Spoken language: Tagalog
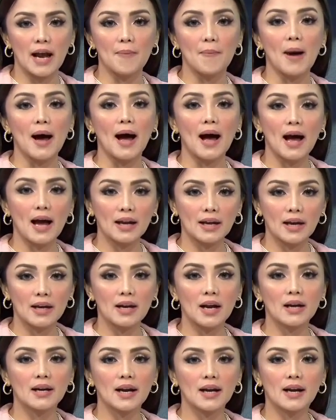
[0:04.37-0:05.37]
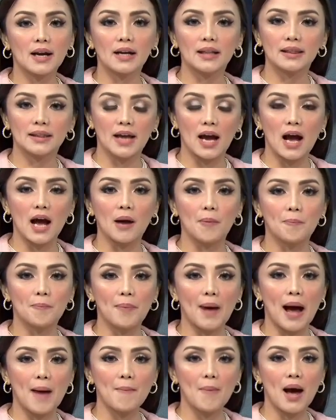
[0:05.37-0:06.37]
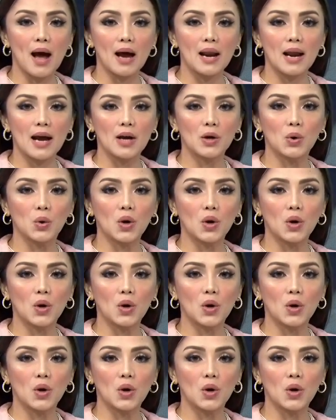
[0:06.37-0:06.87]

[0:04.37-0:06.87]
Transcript: maaga nang naghanda ang pamahalaang